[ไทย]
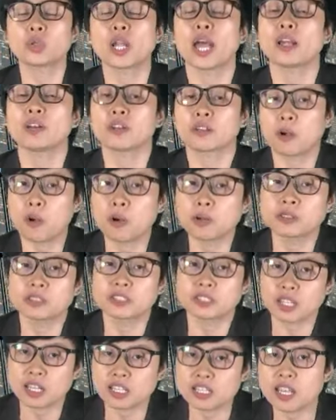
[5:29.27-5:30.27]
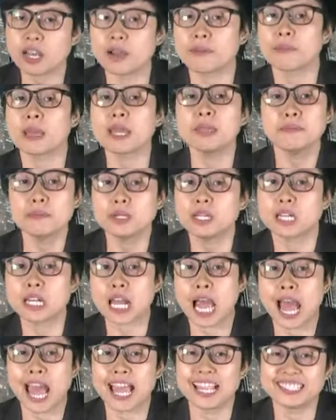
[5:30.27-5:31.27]
ทุกท่านคงจะยังไม่เบื่อ
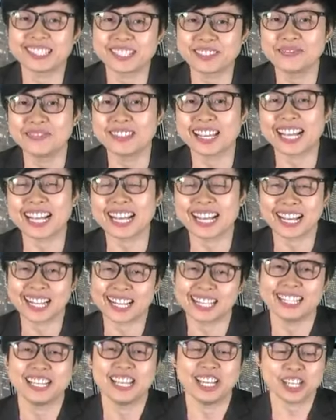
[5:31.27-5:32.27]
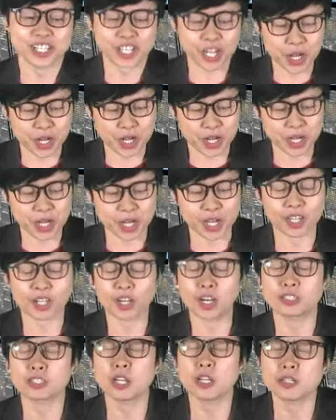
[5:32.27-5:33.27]
หน่ายจิมนะคะก็
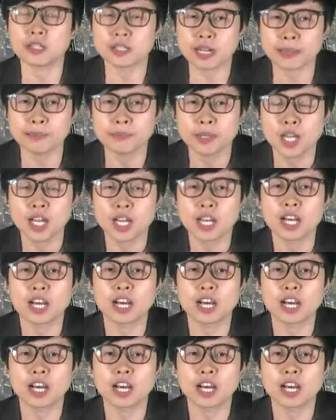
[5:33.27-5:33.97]
ขอต้อนรับ